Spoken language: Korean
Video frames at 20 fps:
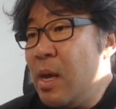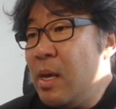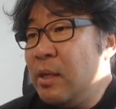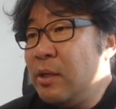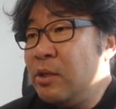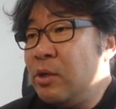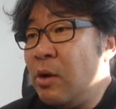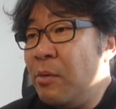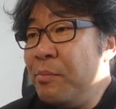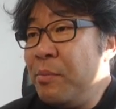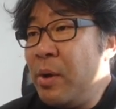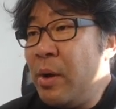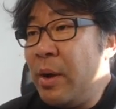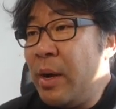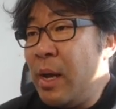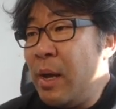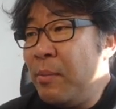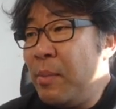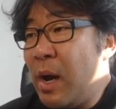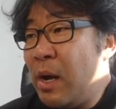
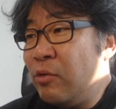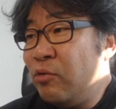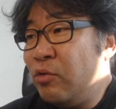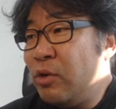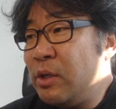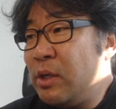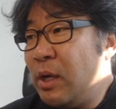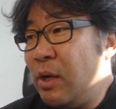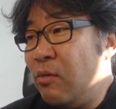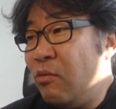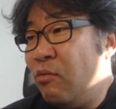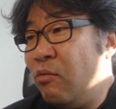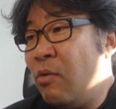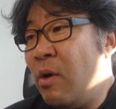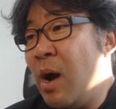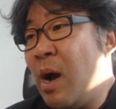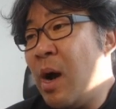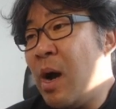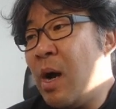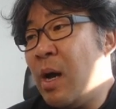전면에 막 유리창이
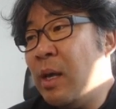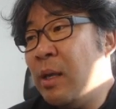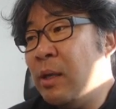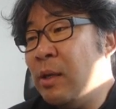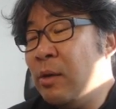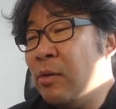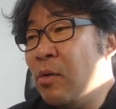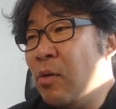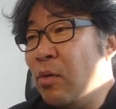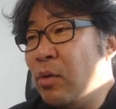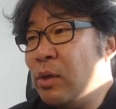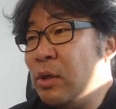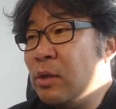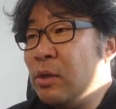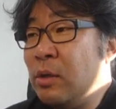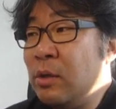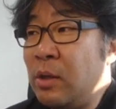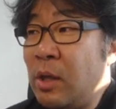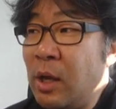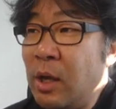우와 이거 이,
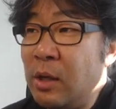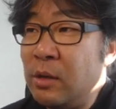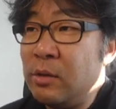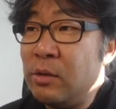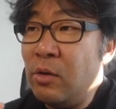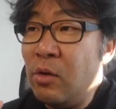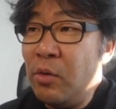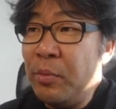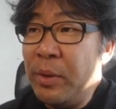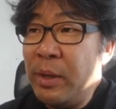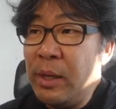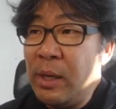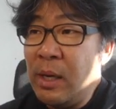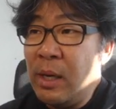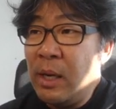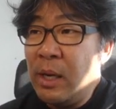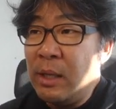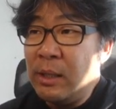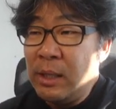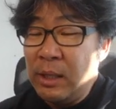되게
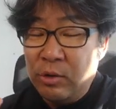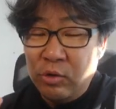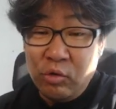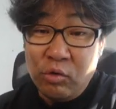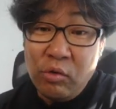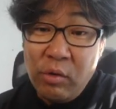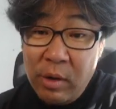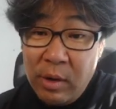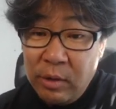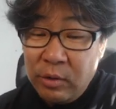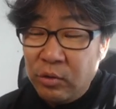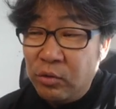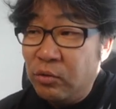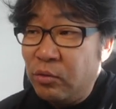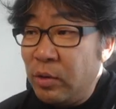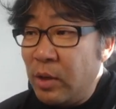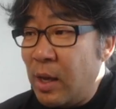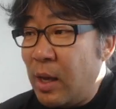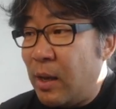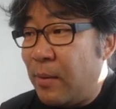슬로베니아가 되게 추워요.
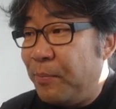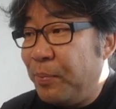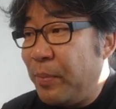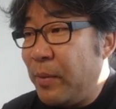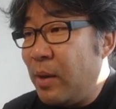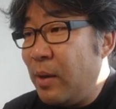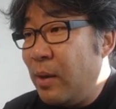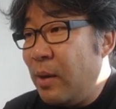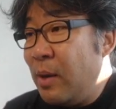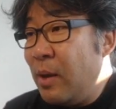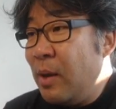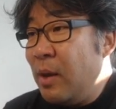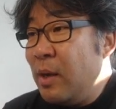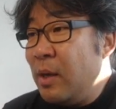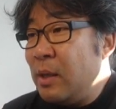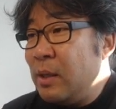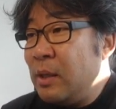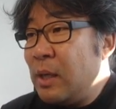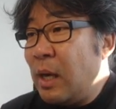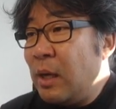추운데
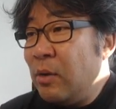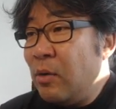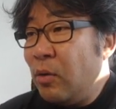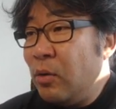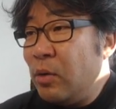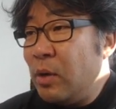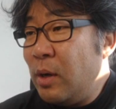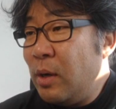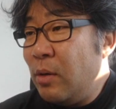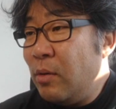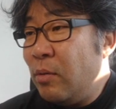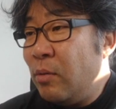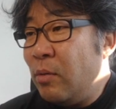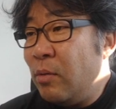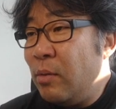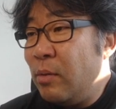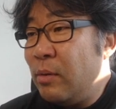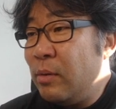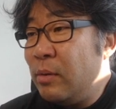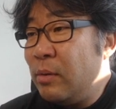야 이거 어떡하려고
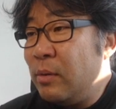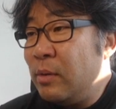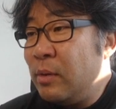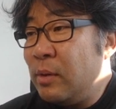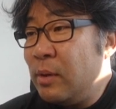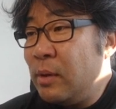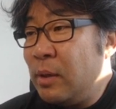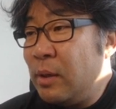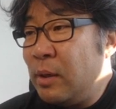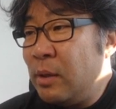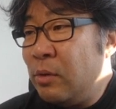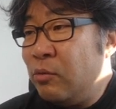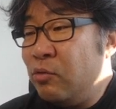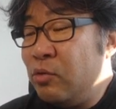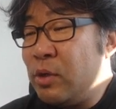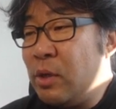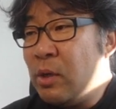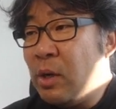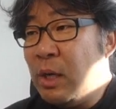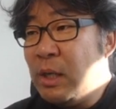
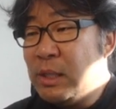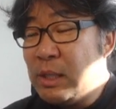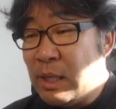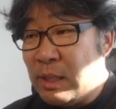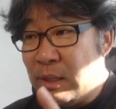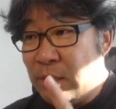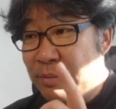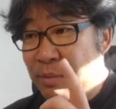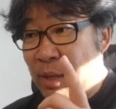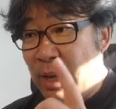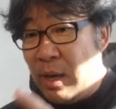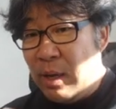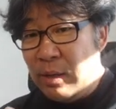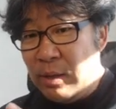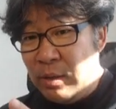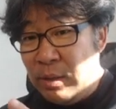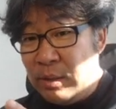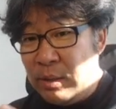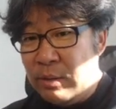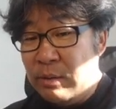우선 열리지 않습니다
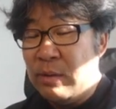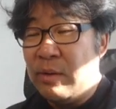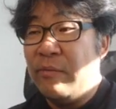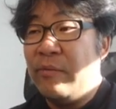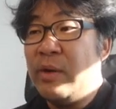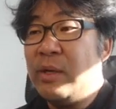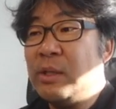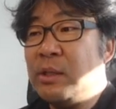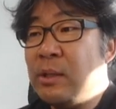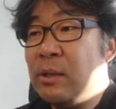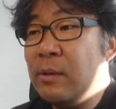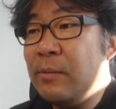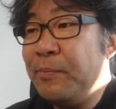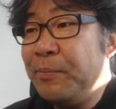열리지 않다 픽스